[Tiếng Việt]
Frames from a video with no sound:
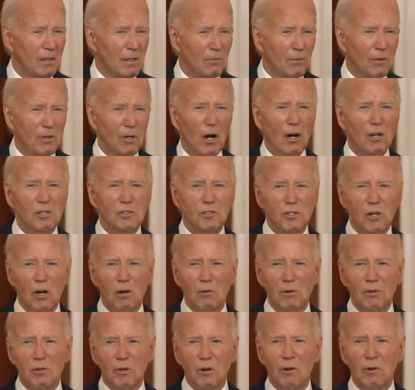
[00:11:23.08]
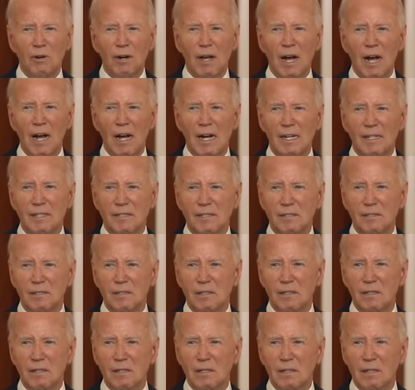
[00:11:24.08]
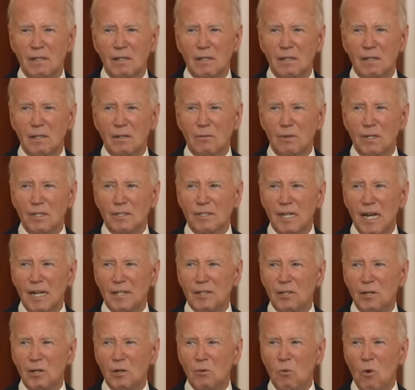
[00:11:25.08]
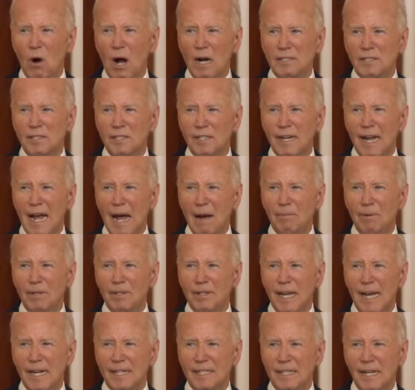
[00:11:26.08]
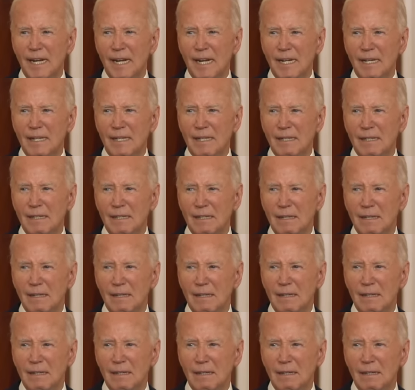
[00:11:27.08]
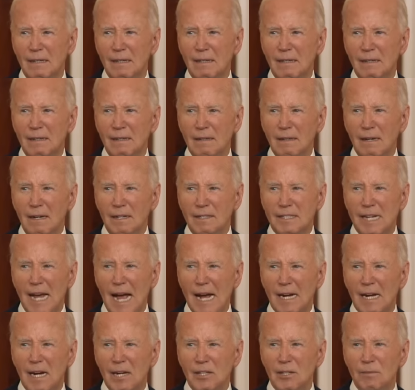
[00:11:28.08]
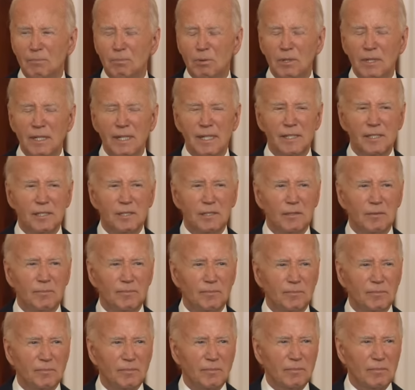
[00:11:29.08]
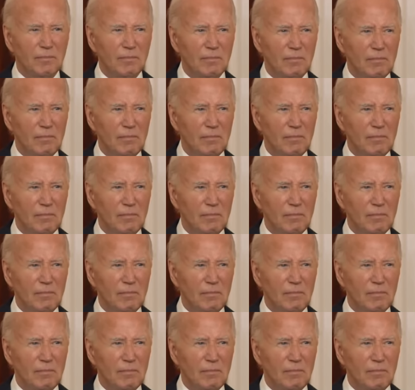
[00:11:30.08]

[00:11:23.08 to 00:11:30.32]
quyền ở Nhà Trắng, thì kế hoạch xoay trục sang châu Á chỉ có thể được thực hiện một phần, bởi vì Mỹ sẽ phải tiếp tục bảo trợ cho NATO.